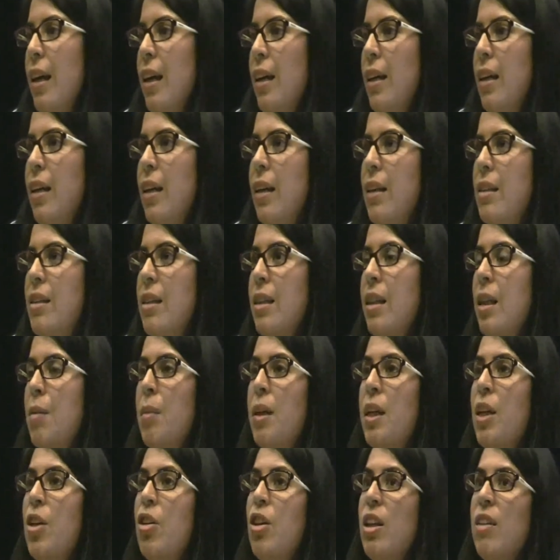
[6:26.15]
el
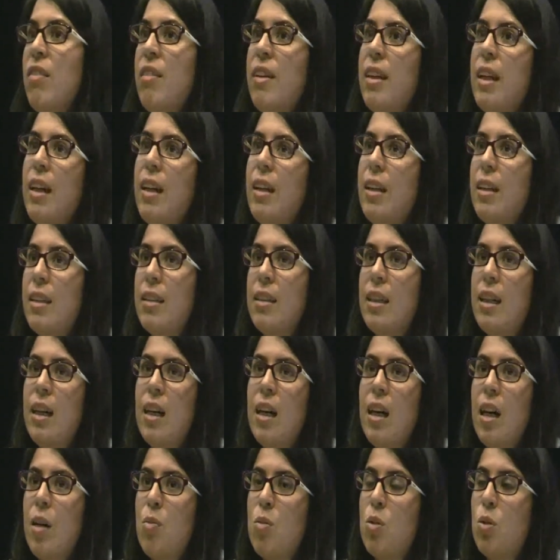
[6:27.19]
sistema neoliberal
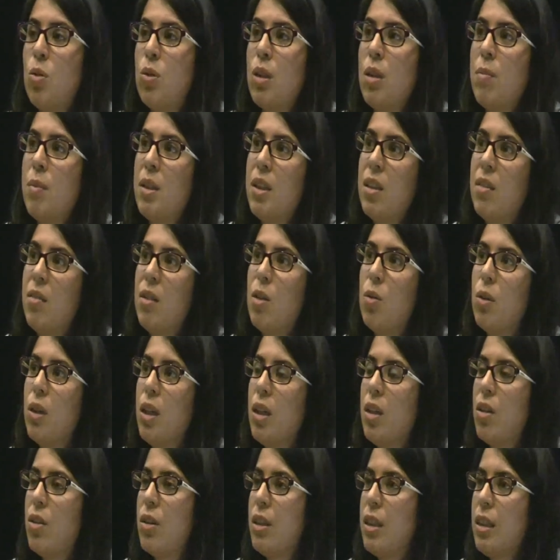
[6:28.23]
está absolutamente
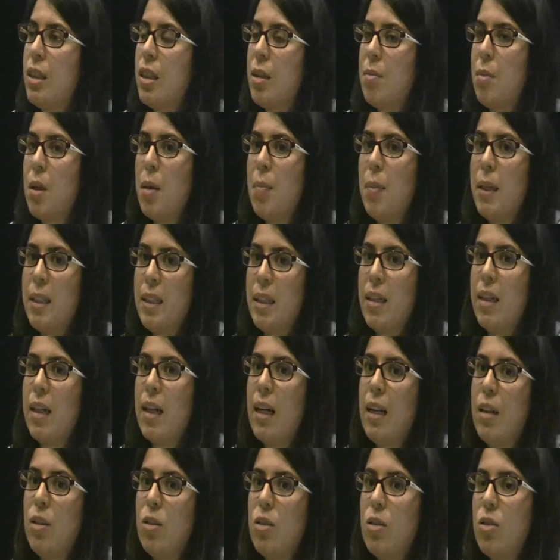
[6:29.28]
vinculado con el tema
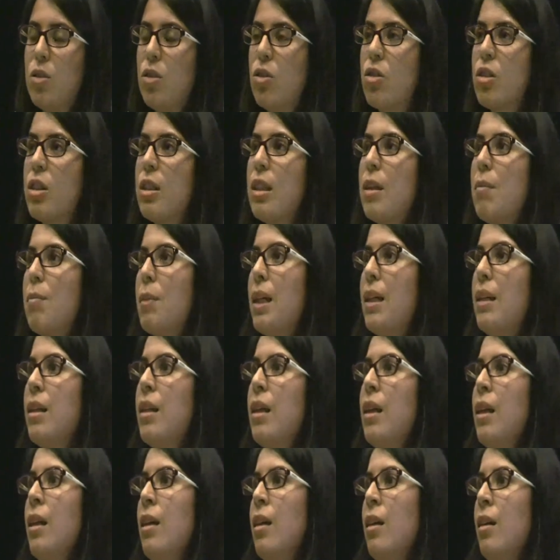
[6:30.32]
patriarcal, ¿no? Entonces
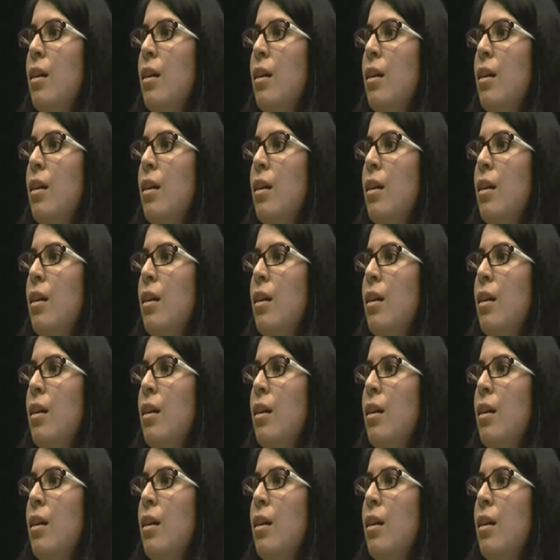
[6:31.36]
también